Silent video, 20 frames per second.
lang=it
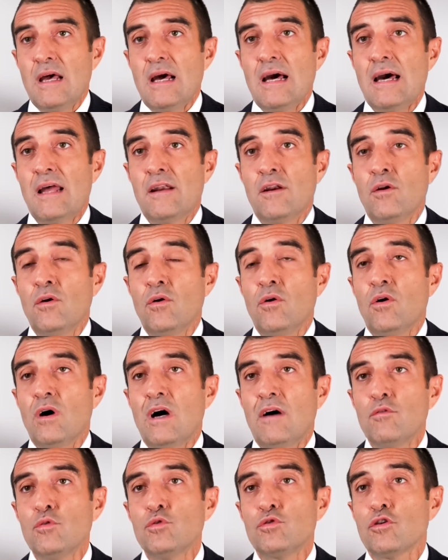hanno
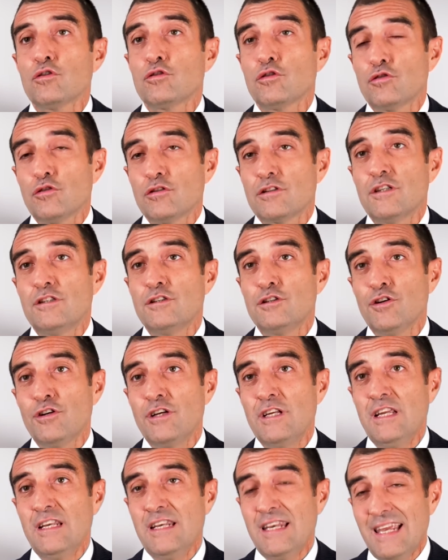avuto
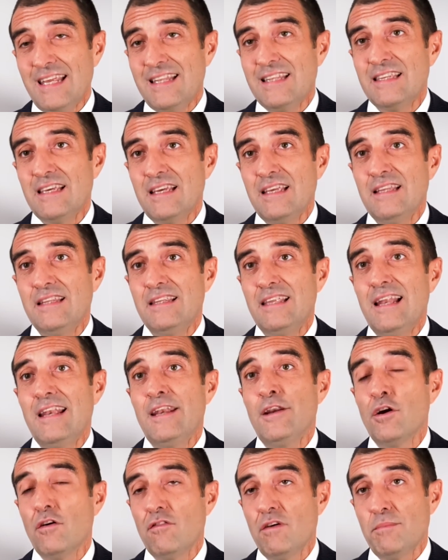sottoscrizioni nette
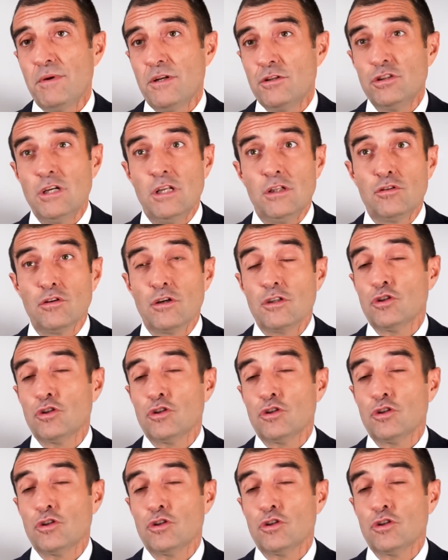del 9%,